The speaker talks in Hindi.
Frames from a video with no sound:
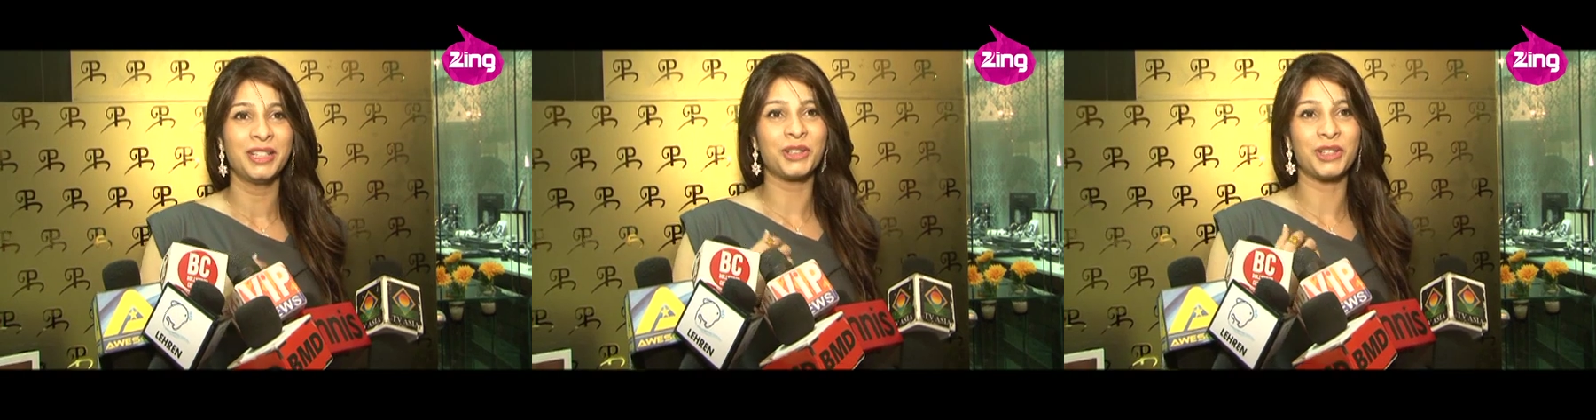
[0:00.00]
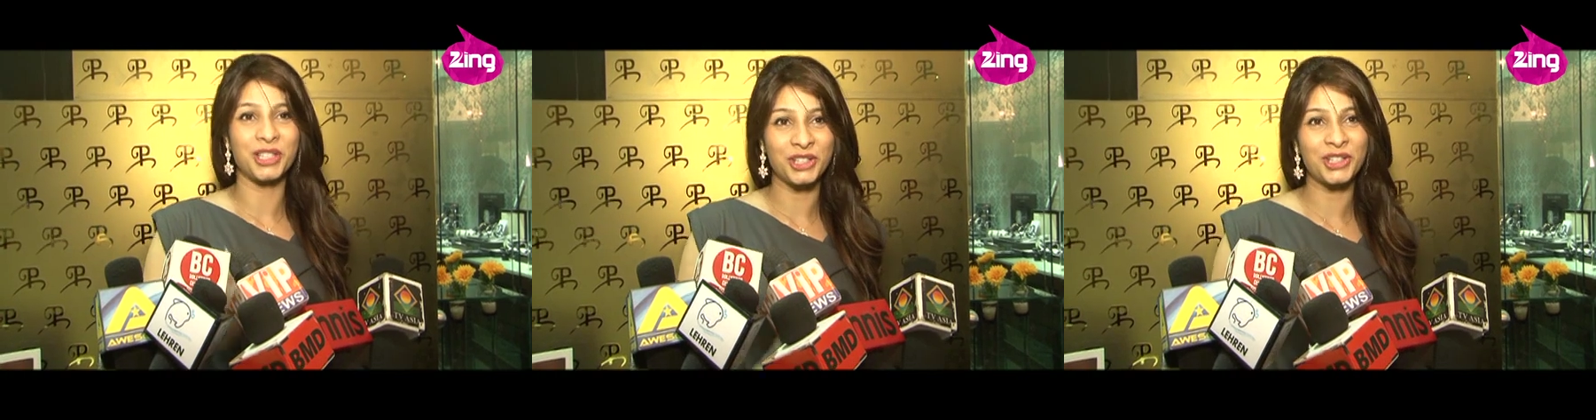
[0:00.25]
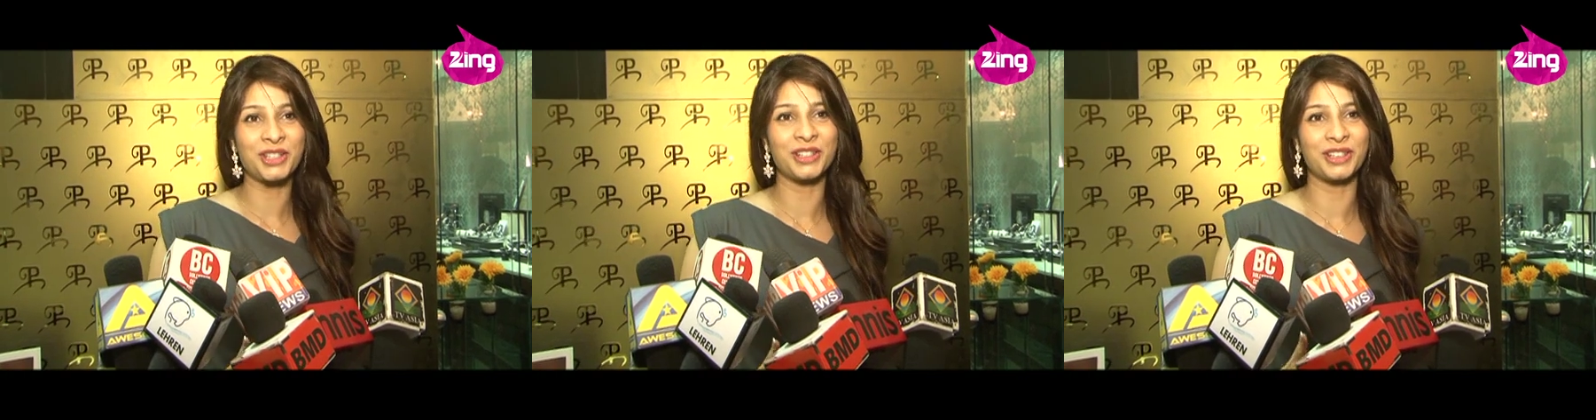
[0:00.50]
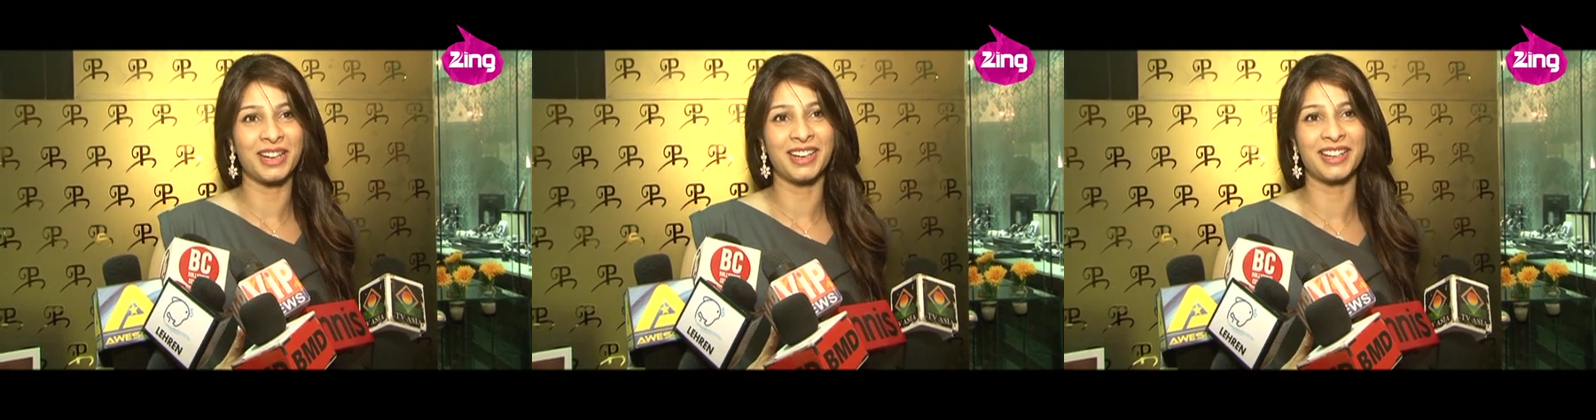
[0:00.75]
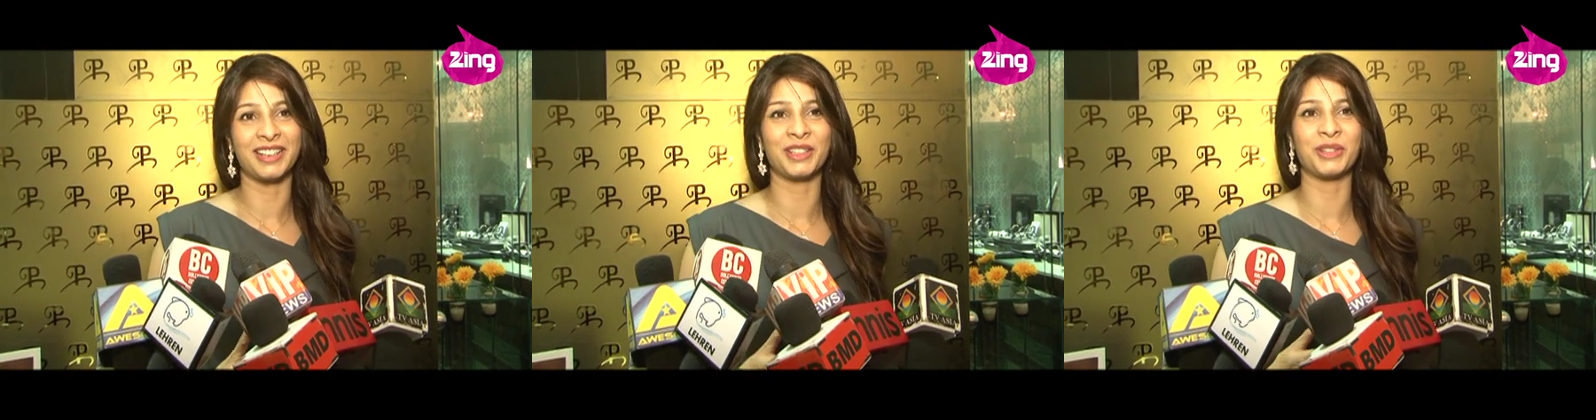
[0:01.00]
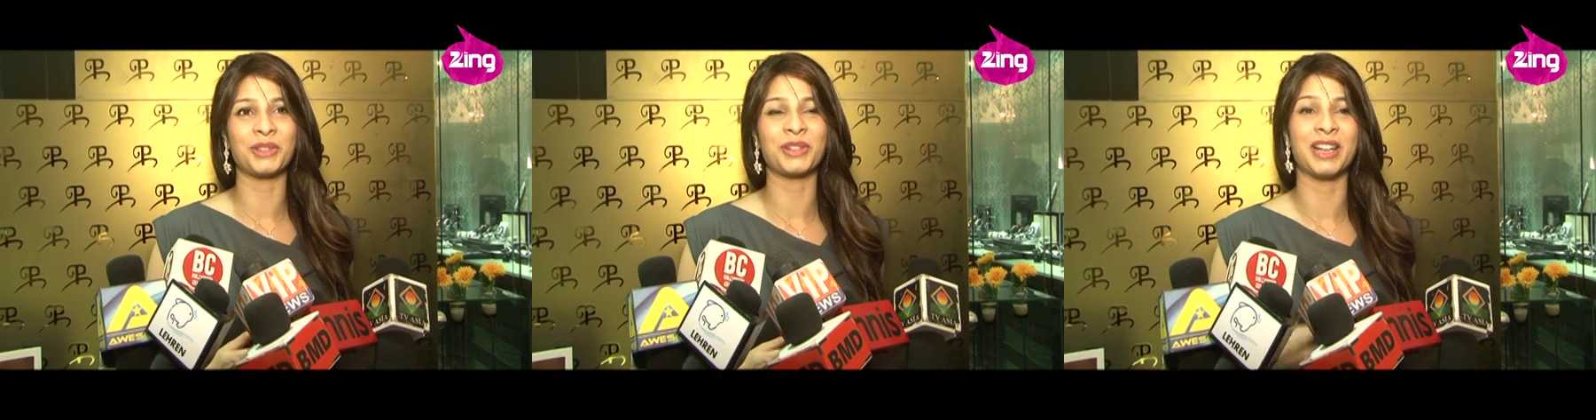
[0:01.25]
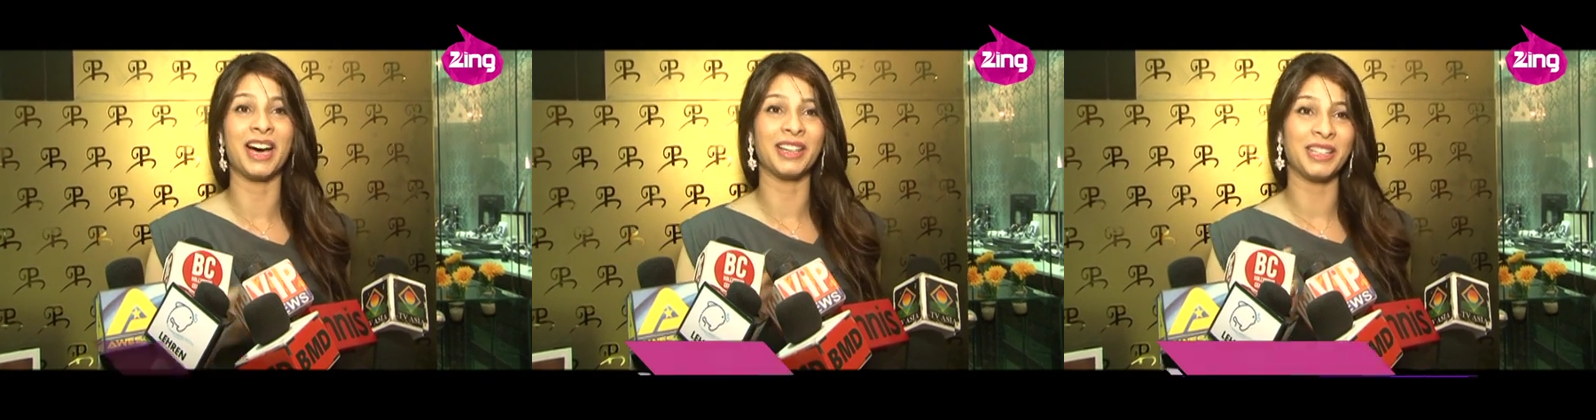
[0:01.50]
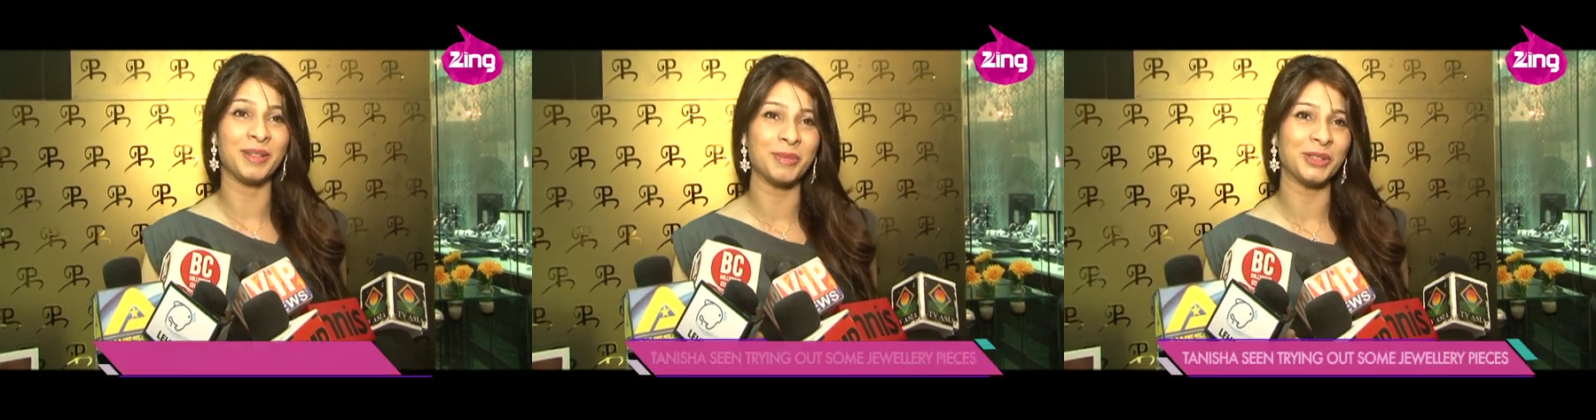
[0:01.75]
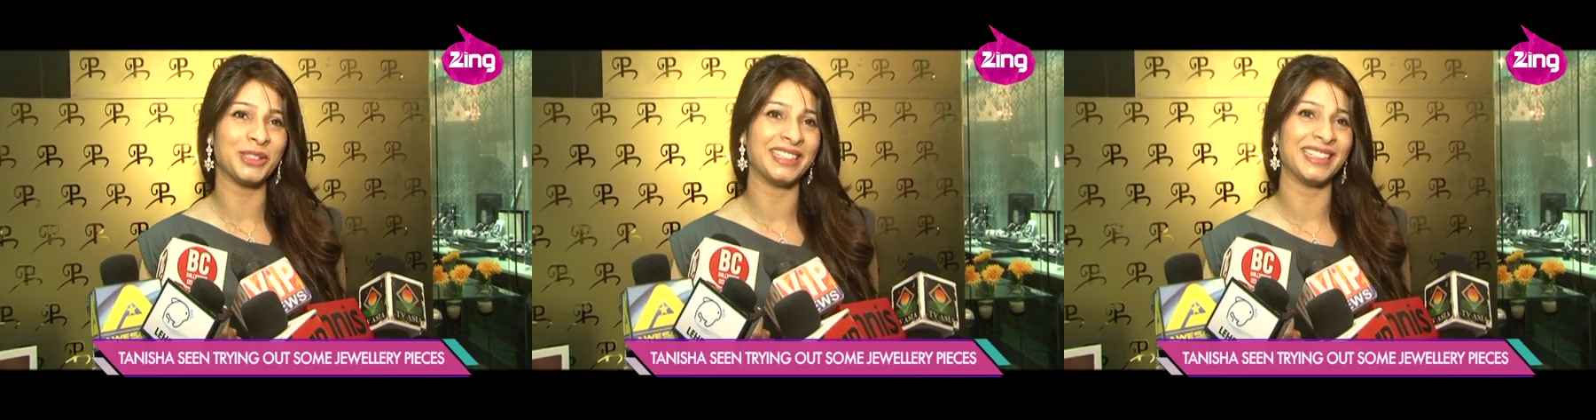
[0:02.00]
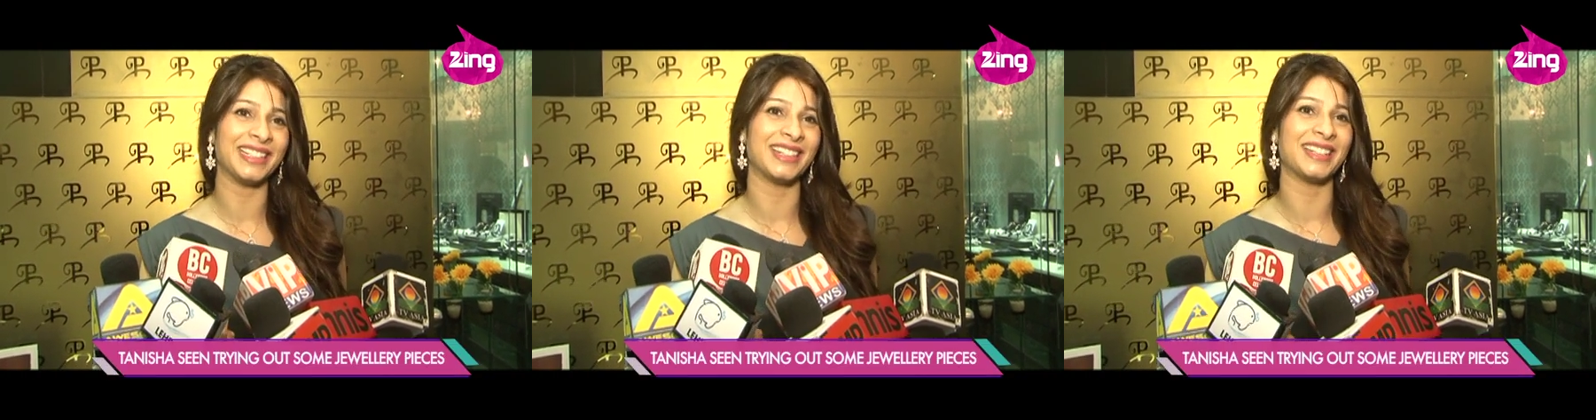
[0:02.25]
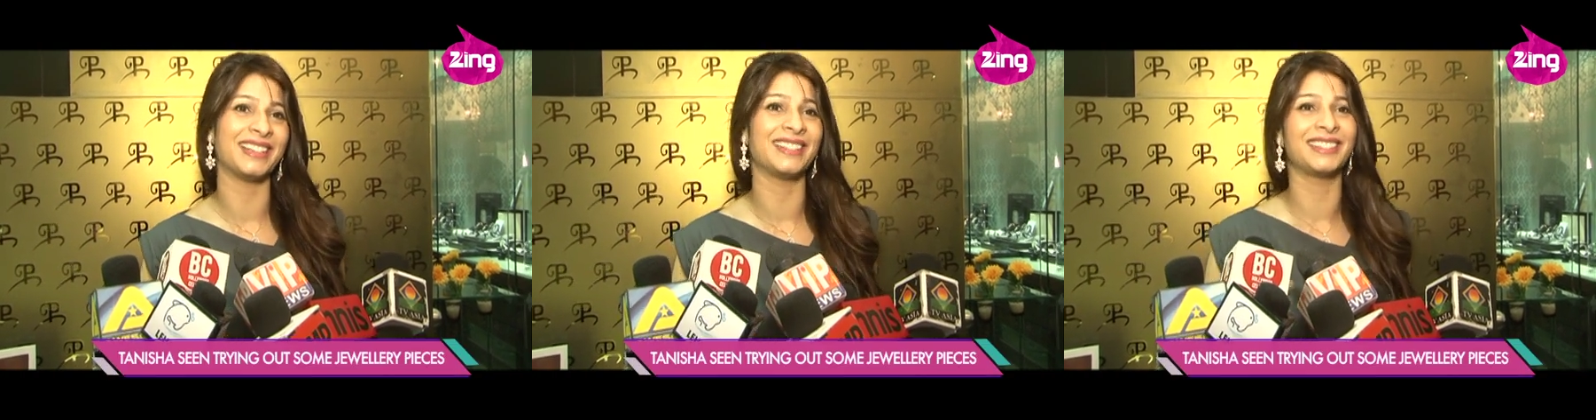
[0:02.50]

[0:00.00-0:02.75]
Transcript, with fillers: ट्रेडिशन रहा है यू you नो know, नानी बोलती है